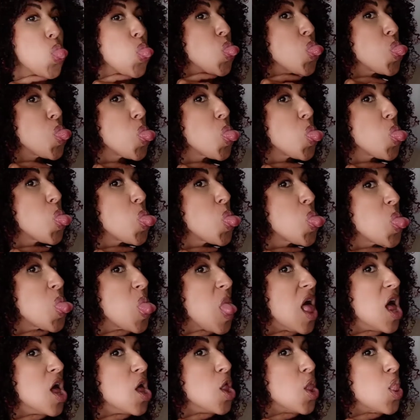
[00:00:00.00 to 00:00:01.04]

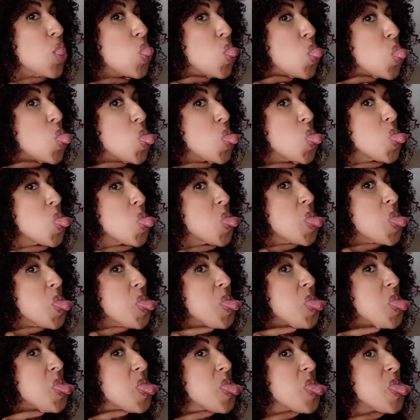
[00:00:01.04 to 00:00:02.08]
Adesso
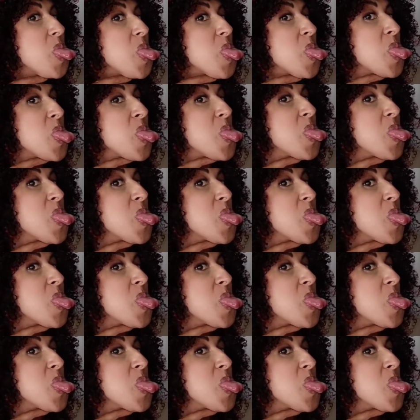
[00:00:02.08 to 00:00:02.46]
andiamo